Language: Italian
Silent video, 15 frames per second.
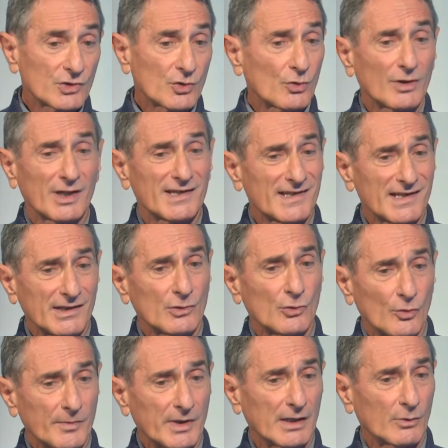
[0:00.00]
sono dei
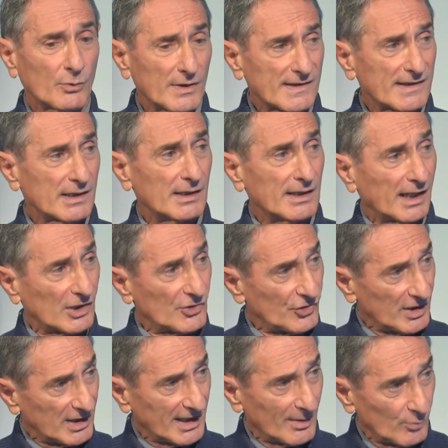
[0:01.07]
sintomi, questi, la
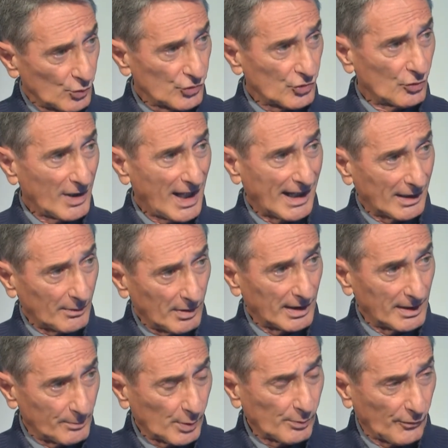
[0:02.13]
rigidità muscolare, quella
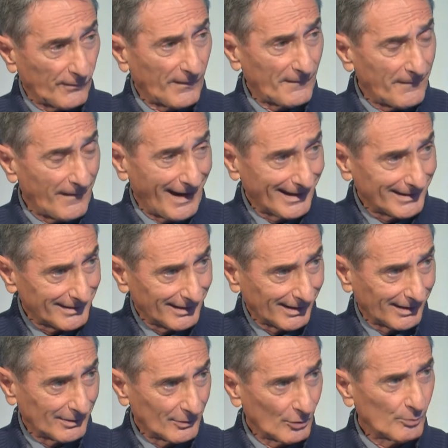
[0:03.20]
che proprio fa
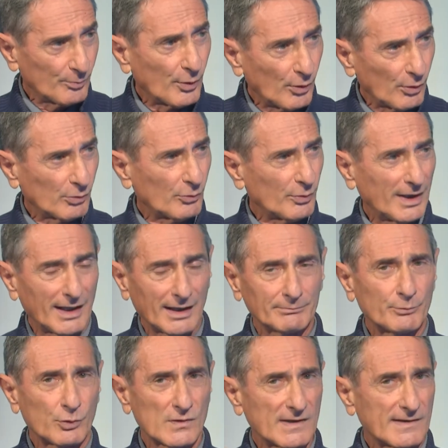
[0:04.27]
flettere, no? un po' quella
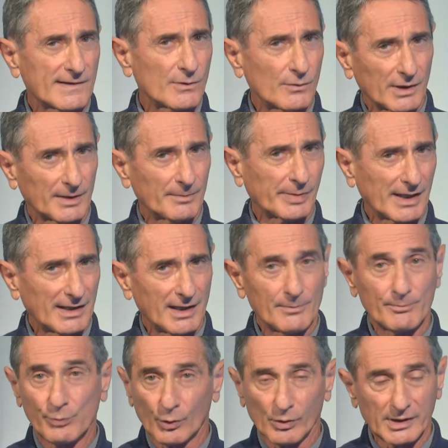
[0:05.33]
posizione che prende il
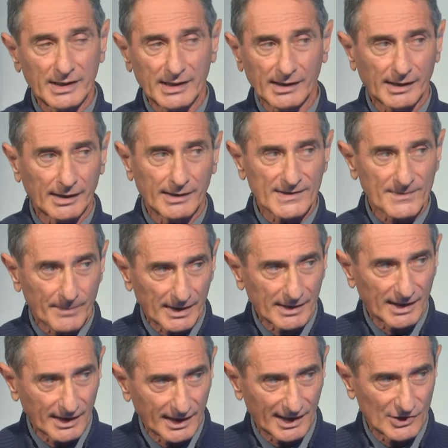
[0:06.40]
portiere che
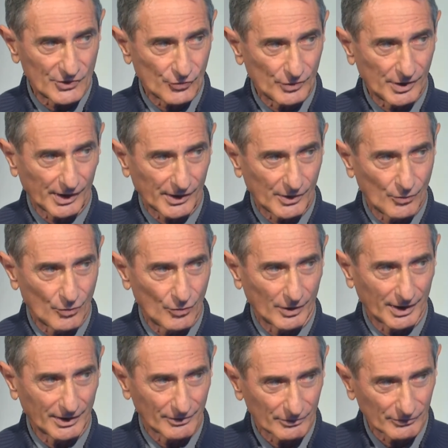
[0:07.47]
aspetta il calcio di
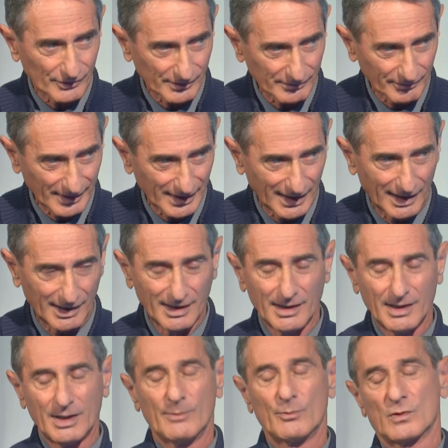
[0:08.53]
rigore, ah. no? quella
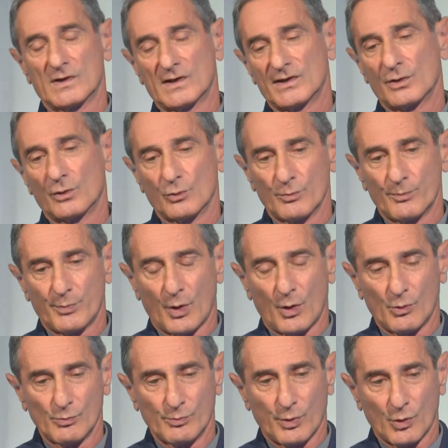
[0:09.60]
posizione un po',
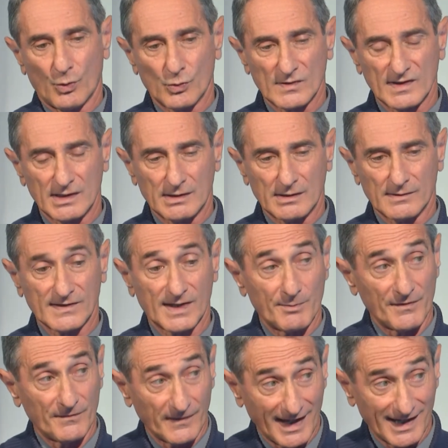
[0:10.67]
un po così
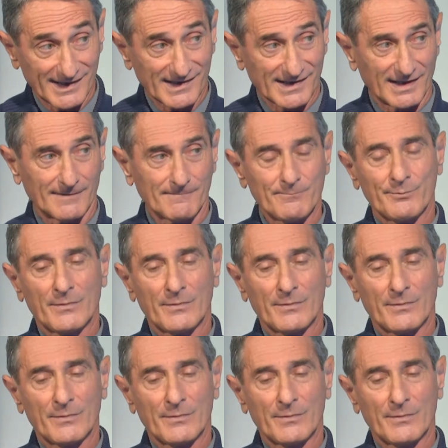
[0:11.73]
semiflessa.